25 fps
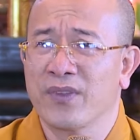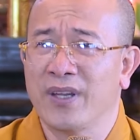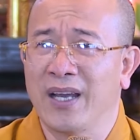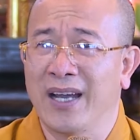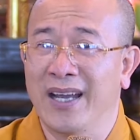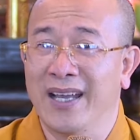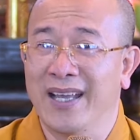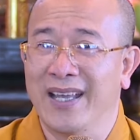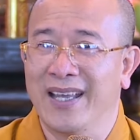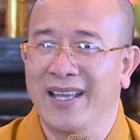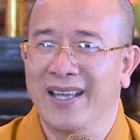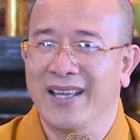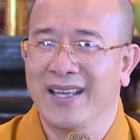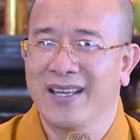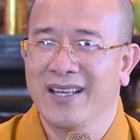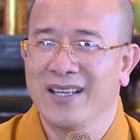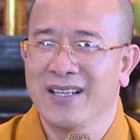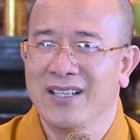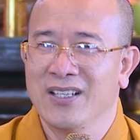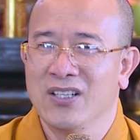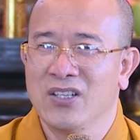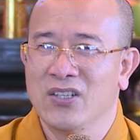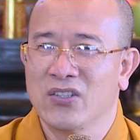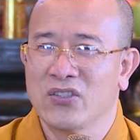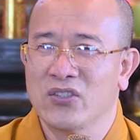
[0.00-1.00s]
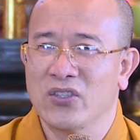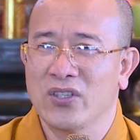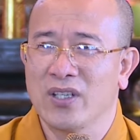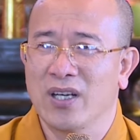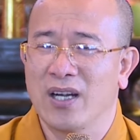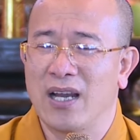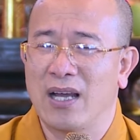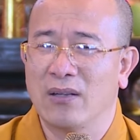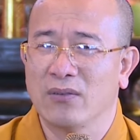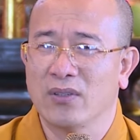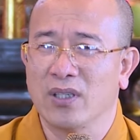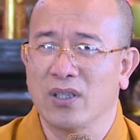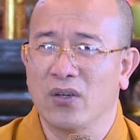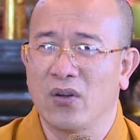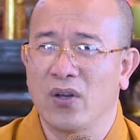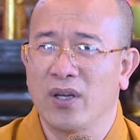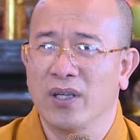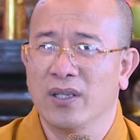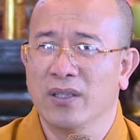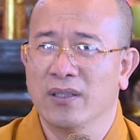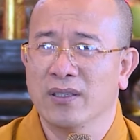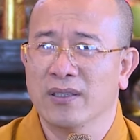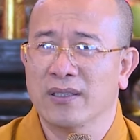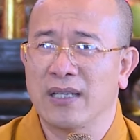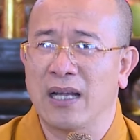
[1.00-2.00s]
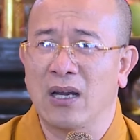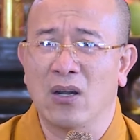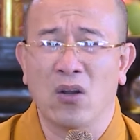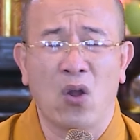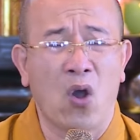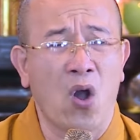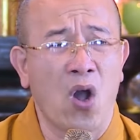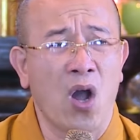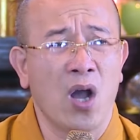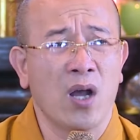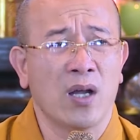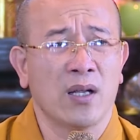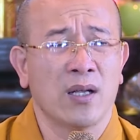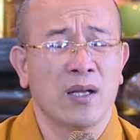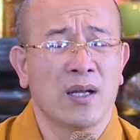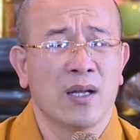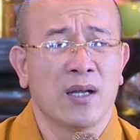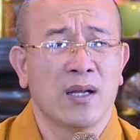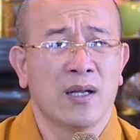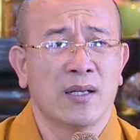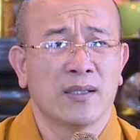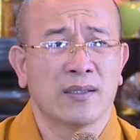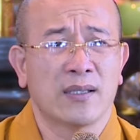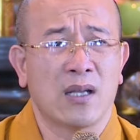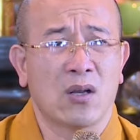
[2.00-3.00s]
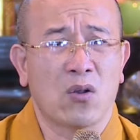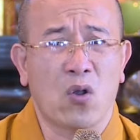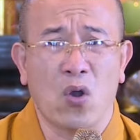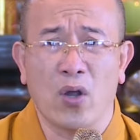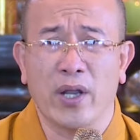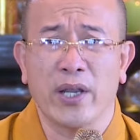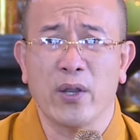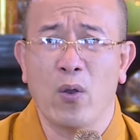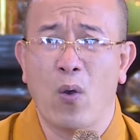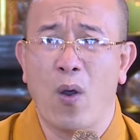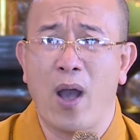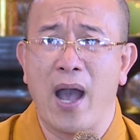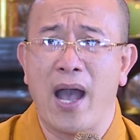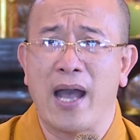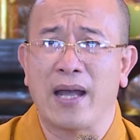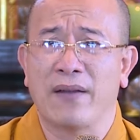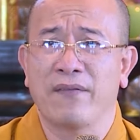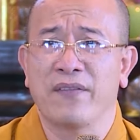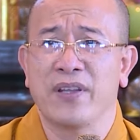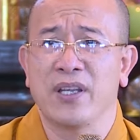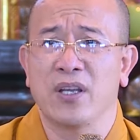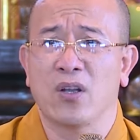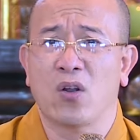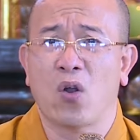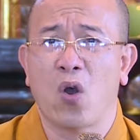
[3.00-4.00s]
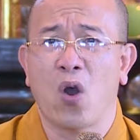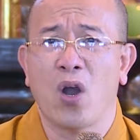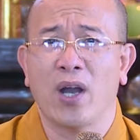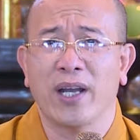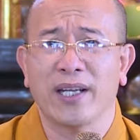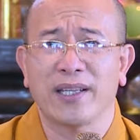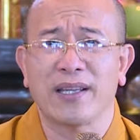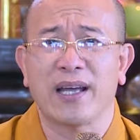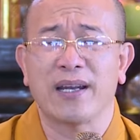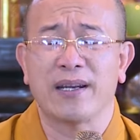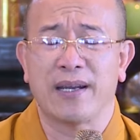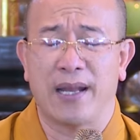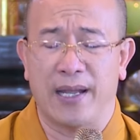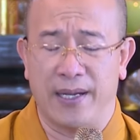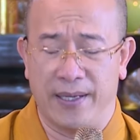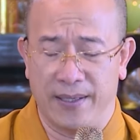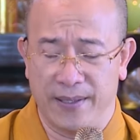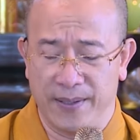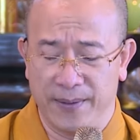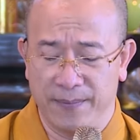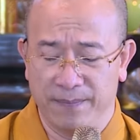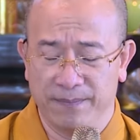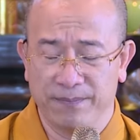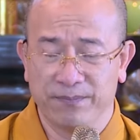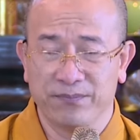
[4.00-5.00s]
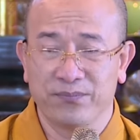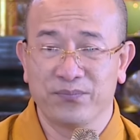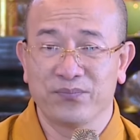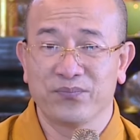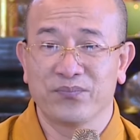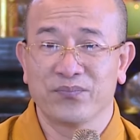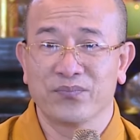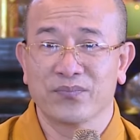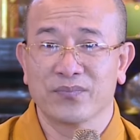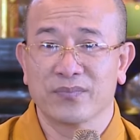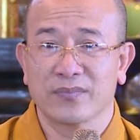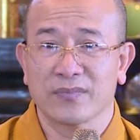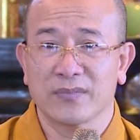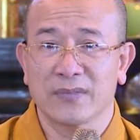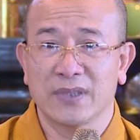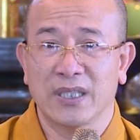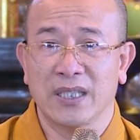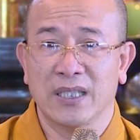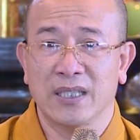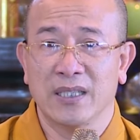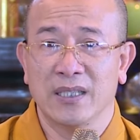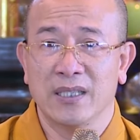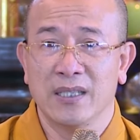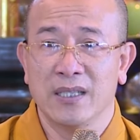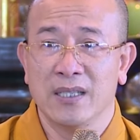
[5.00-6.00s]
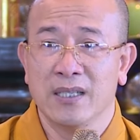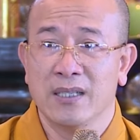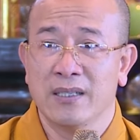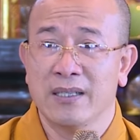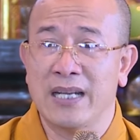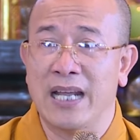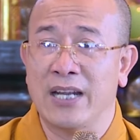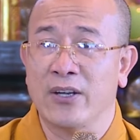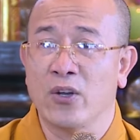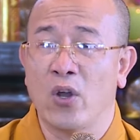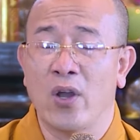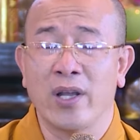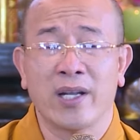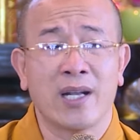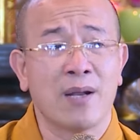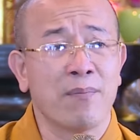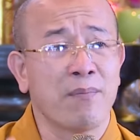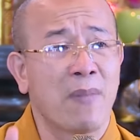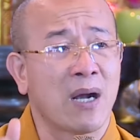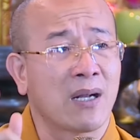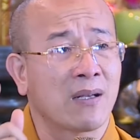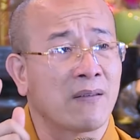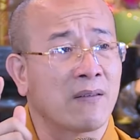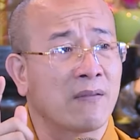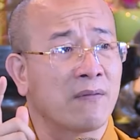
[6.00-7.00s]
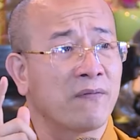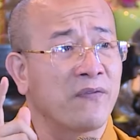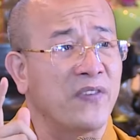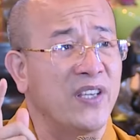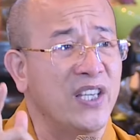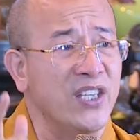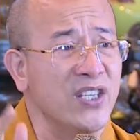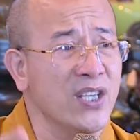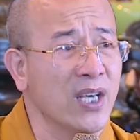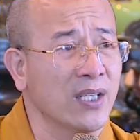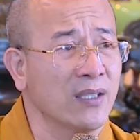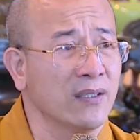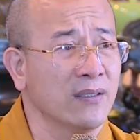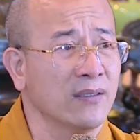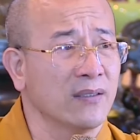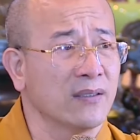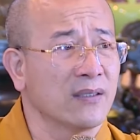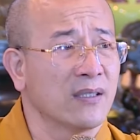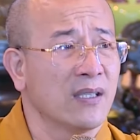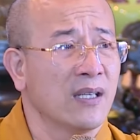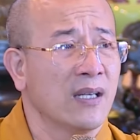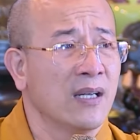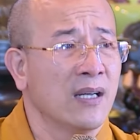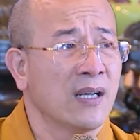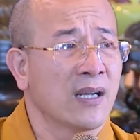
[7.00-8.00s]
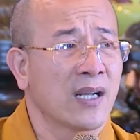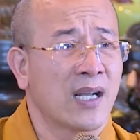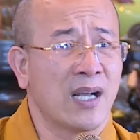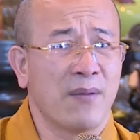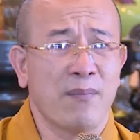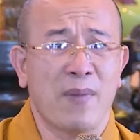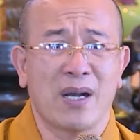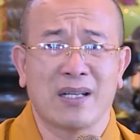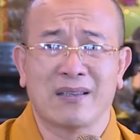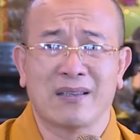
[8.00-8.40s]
đây cho đức lão tử nói ta lo ta có cái họa vì có cái thân này đấy. để nói các bậc vĩ nhân các